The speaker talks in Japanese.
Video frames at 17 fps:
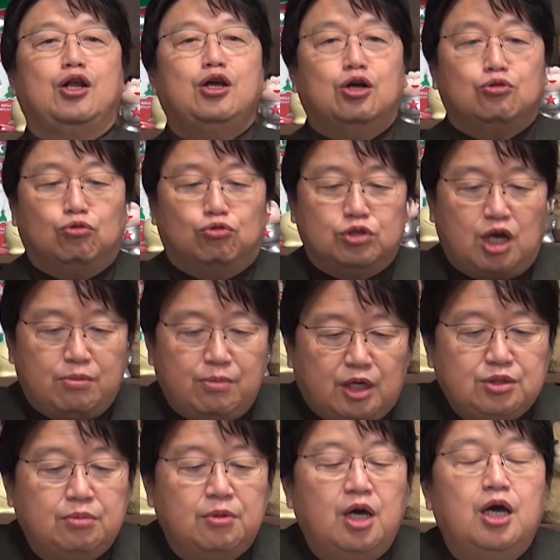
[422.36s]
りがとうござい
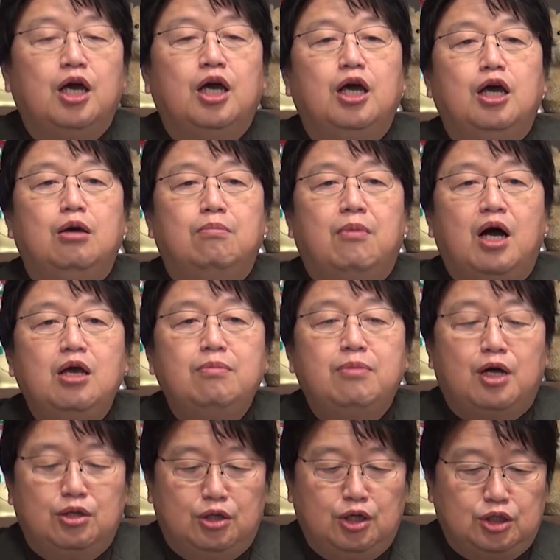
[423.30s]
ます。えー、
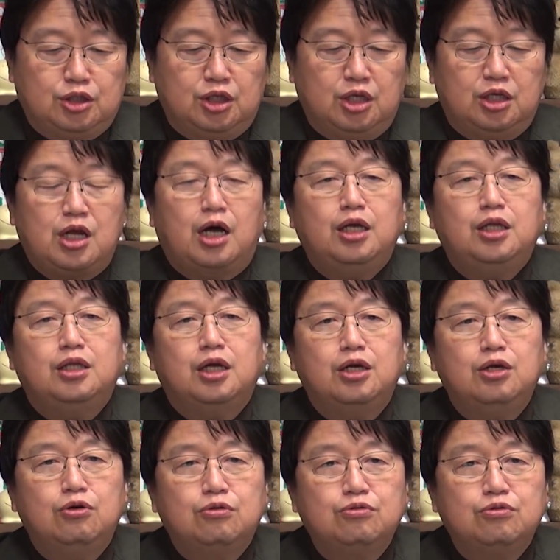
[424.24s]
毎晩ですね、だい
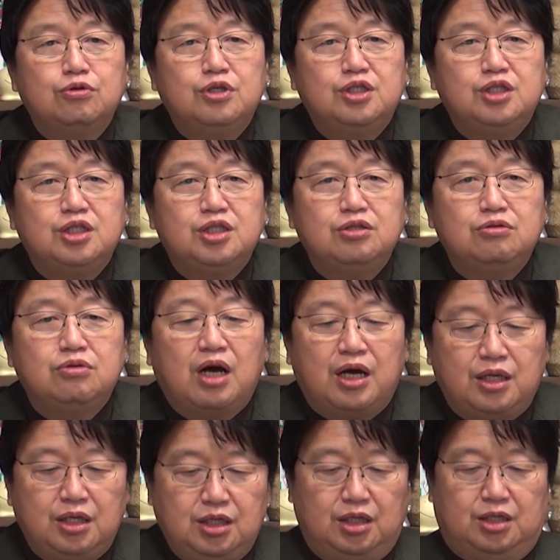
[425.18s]
たい夜の7時ぐ
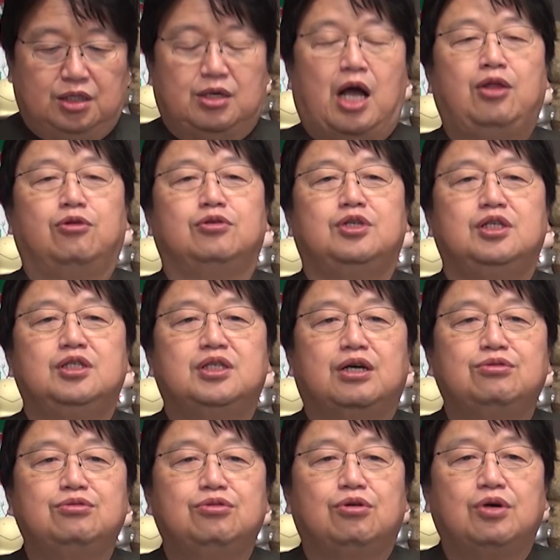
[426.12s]
らいにあの新
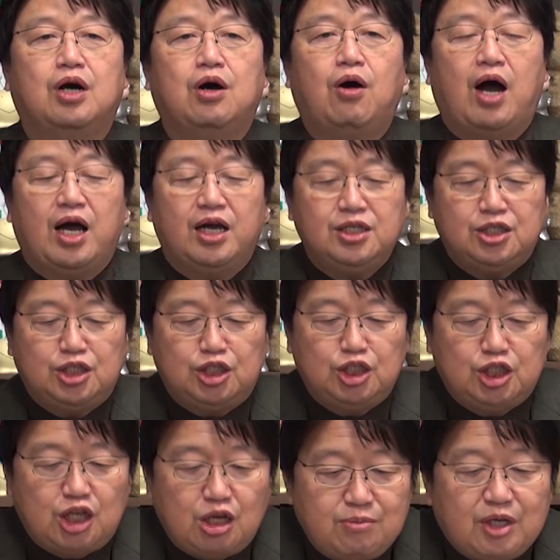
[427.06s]
作動画を配
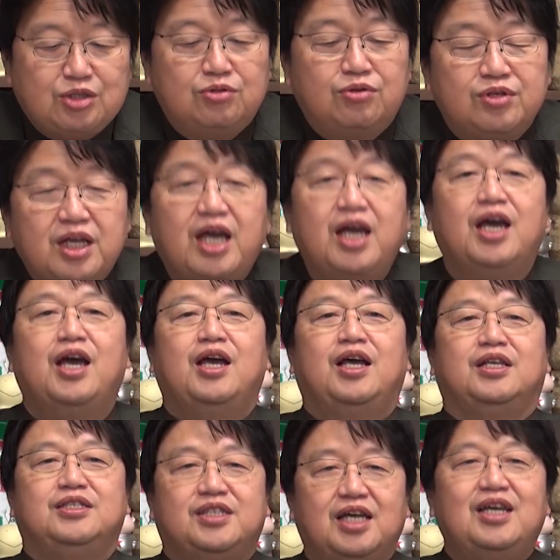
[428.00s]
信していますので、
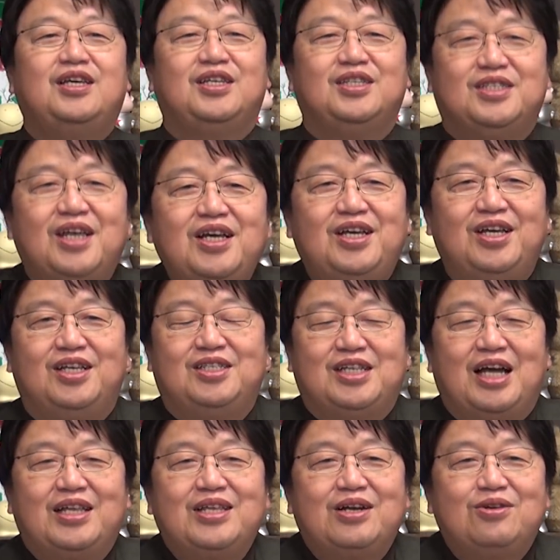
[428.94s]
ぜひぜひ
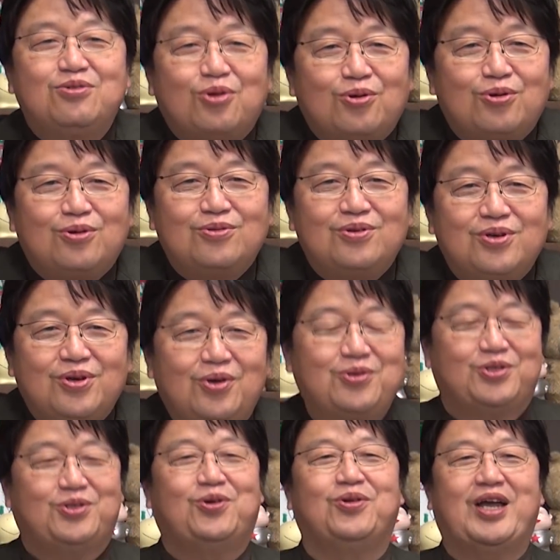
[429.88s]
チャンネル登録よ
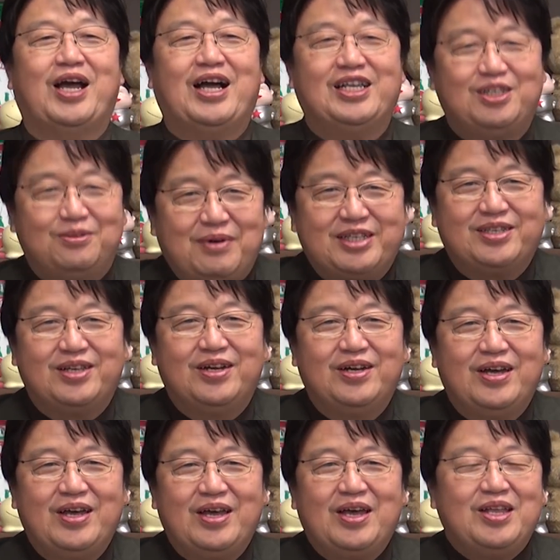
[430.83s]
ろしくお願いします。
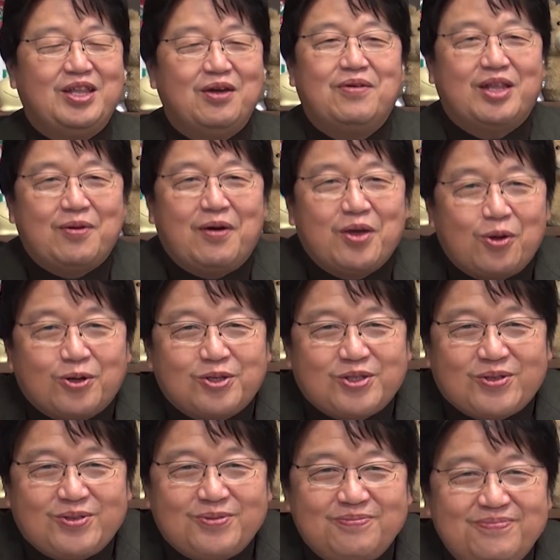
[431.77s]
ではではよろ
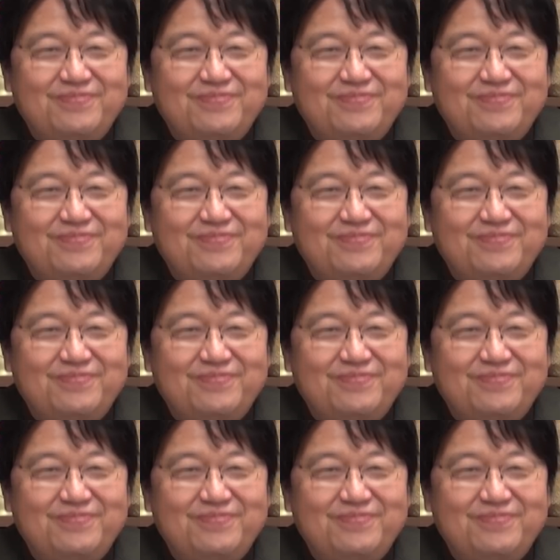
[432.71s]
しく。